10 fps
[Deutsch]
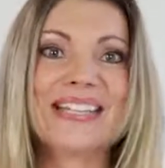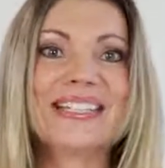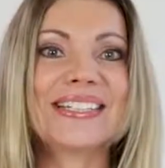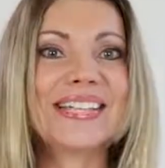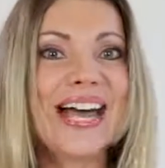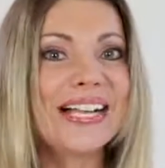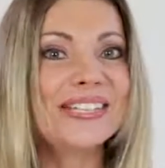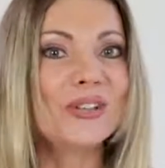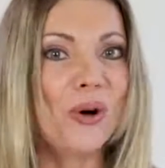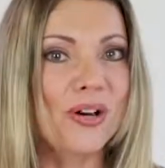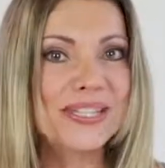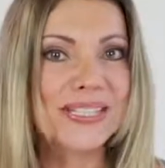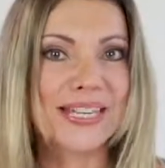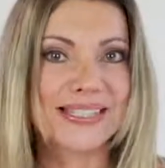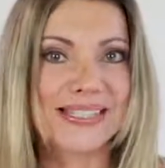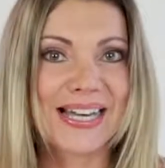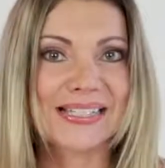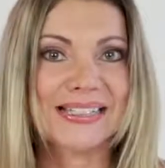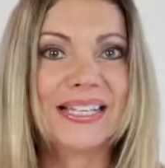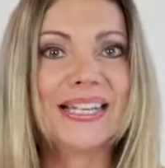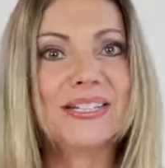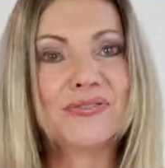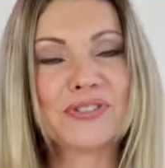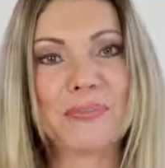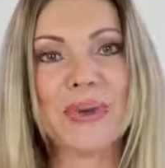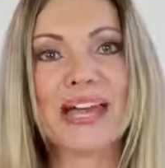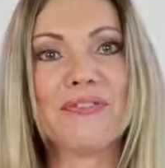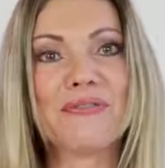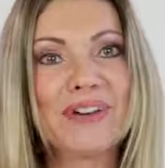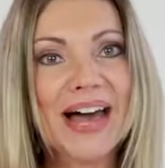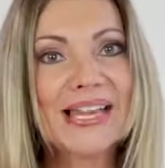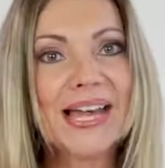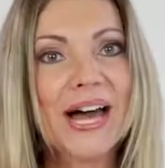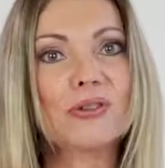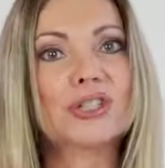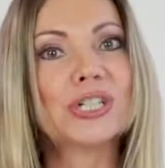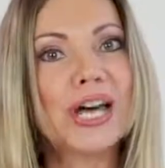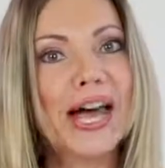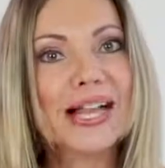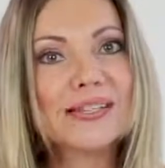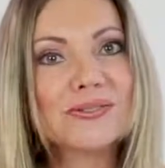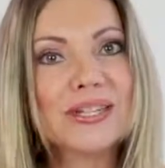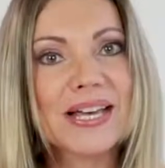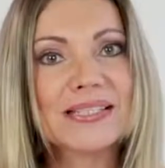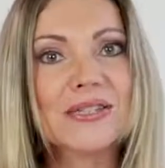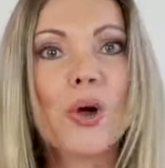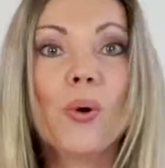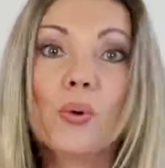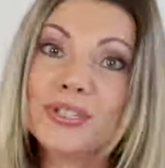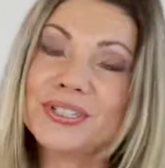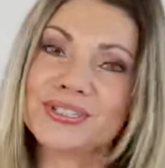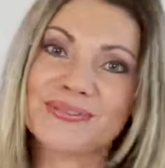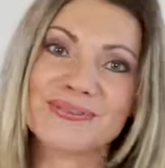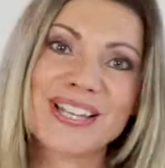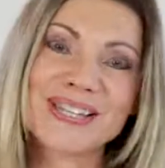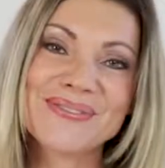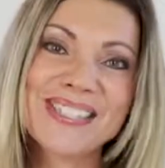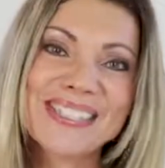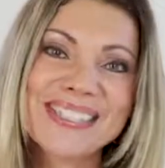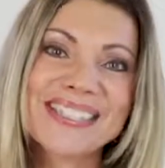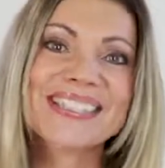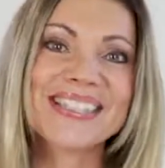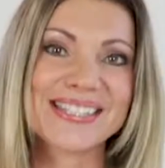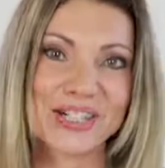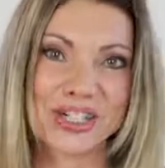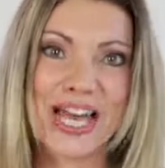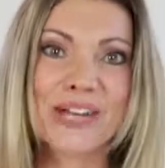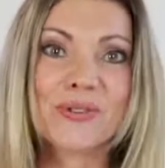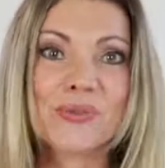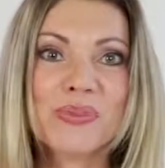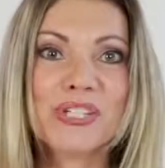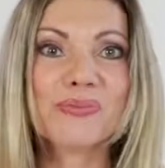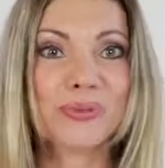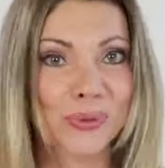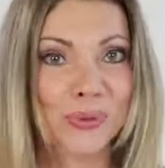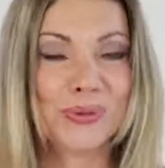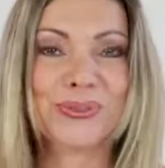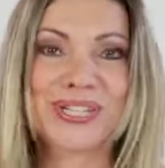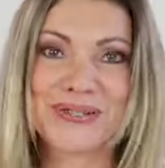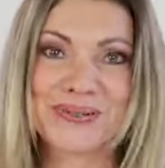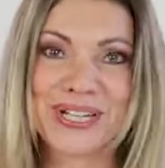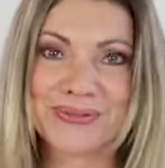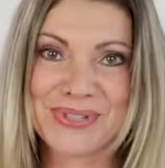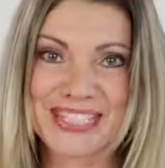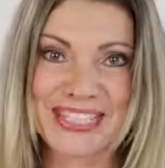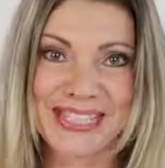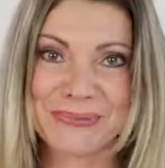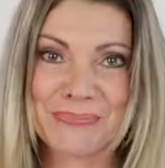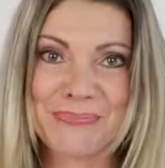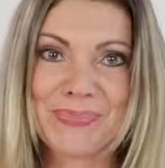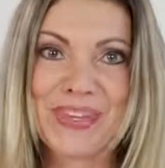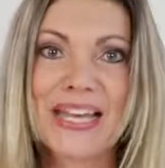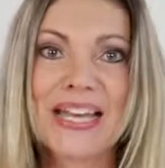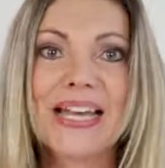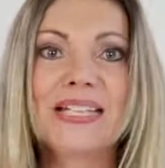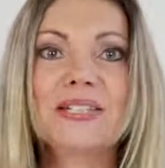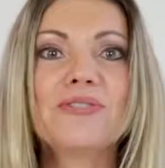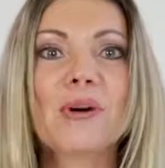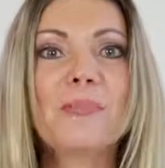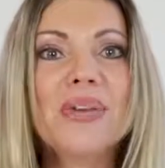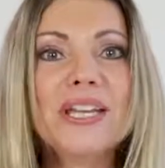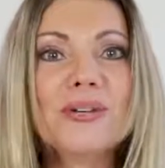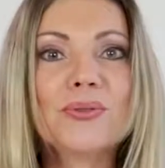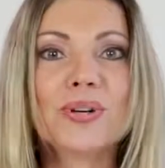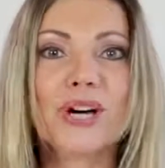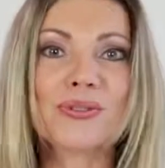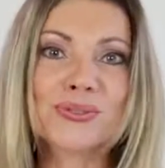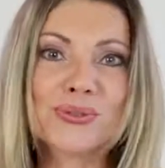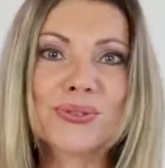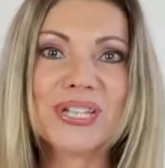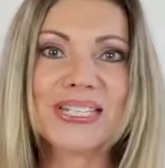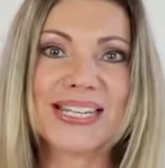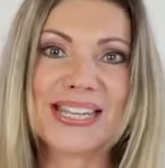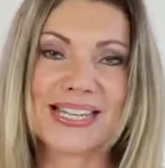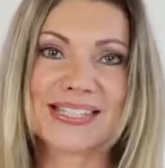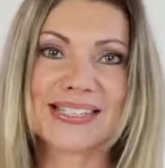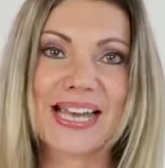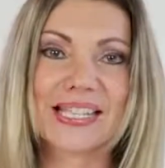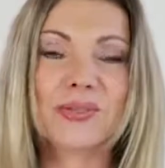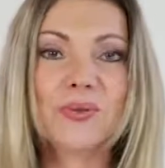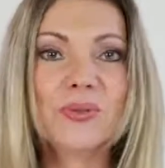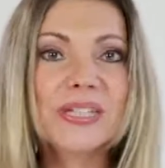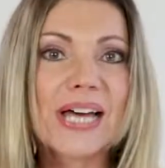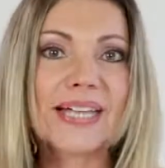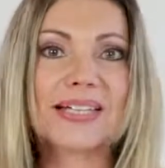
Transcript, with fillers: Die enthaltene Rosskastanie hilft dabei, fahle Haut strahlen zu lassen und, ganz wichtig, das Erscheinungsbild von Rötungen zu reduzieren. Die Verbindung aus grüner Teeextrakt und